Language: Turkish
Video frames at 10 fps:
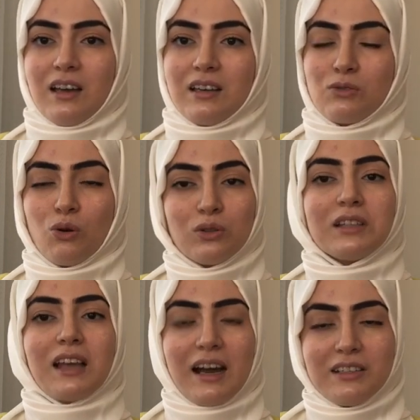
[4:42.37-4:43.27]
e, çok
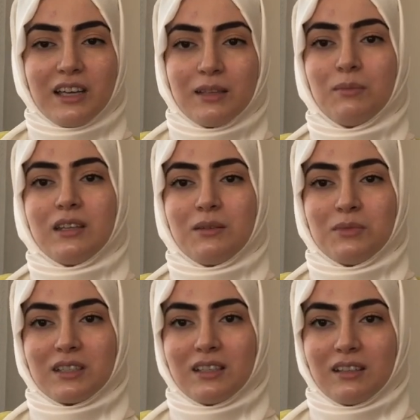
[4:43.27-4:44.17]
da tercih
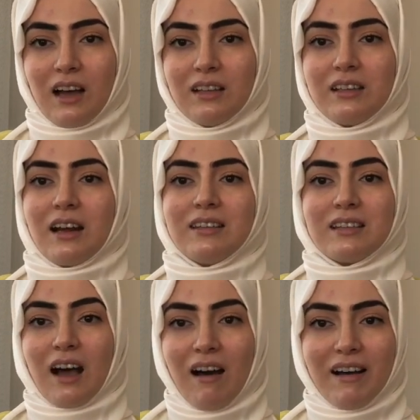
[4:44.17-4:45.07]
etmediğimiz
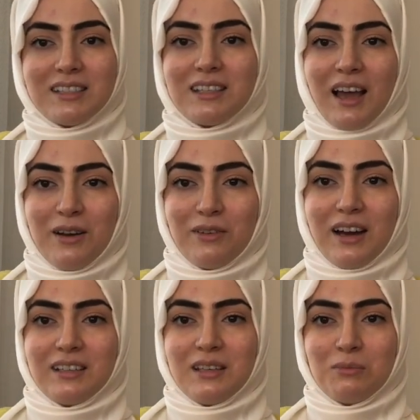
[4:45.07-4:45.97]
gıdalara daha az yer
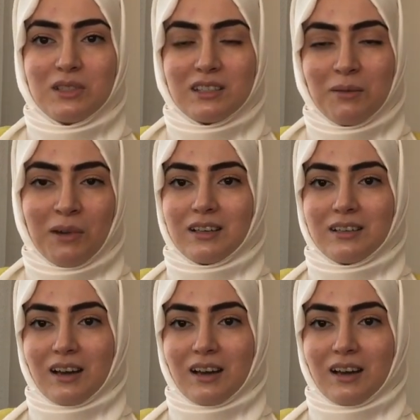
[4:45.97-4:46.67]
verdiğimiz zaman